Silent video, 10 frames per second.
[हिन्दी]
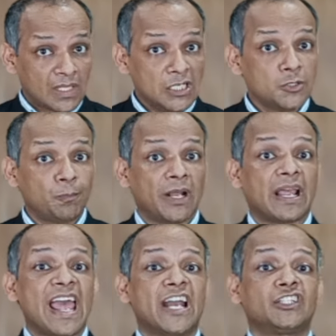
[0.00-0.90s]
इस पर
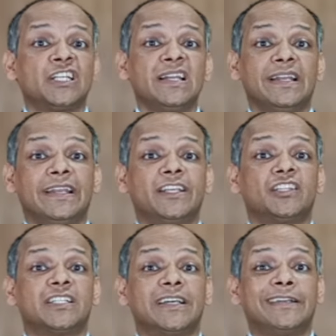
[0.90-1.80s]
एक्शन लेने की
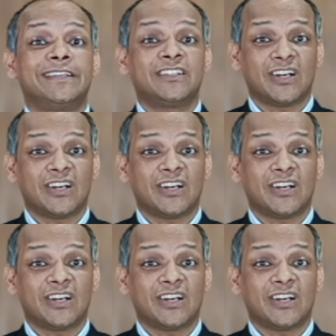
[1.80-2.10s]
तैयारी